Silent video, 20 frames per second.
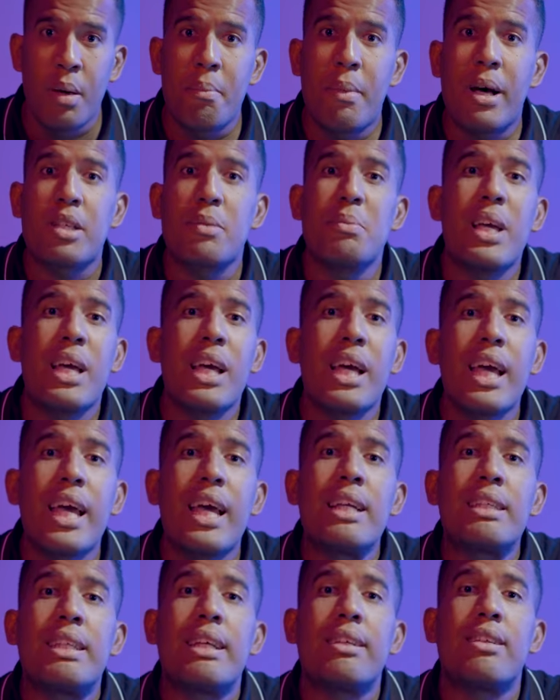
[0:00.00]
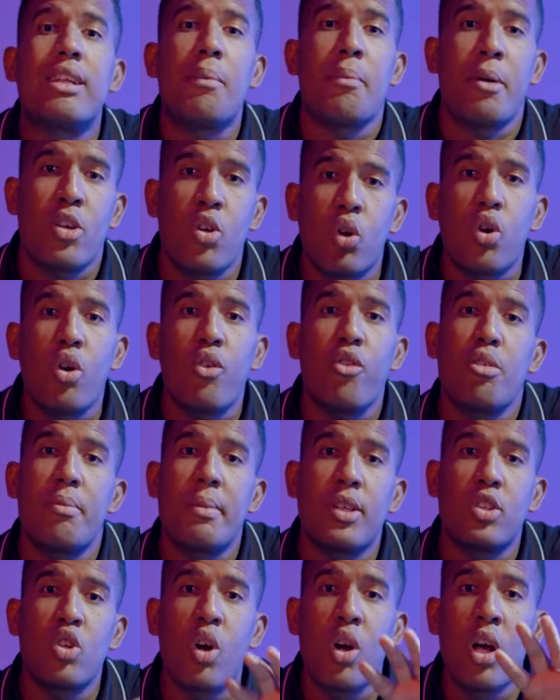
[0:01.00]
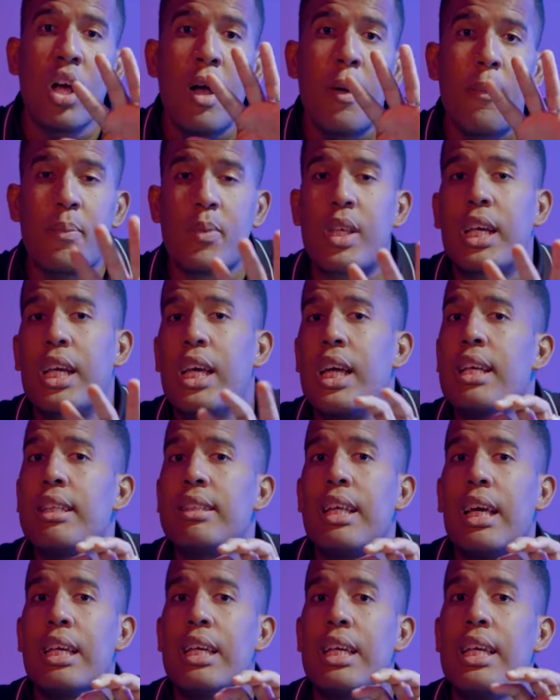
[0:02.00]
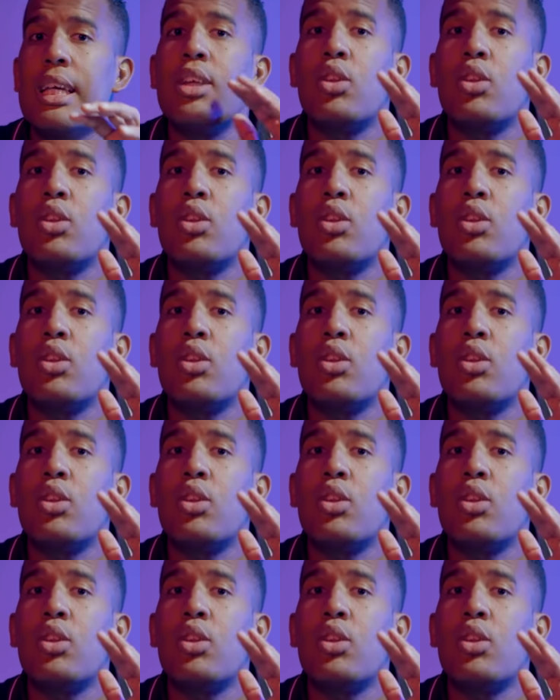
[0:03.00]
Más bien, esta es la mayor confirmación de que Él está ahí.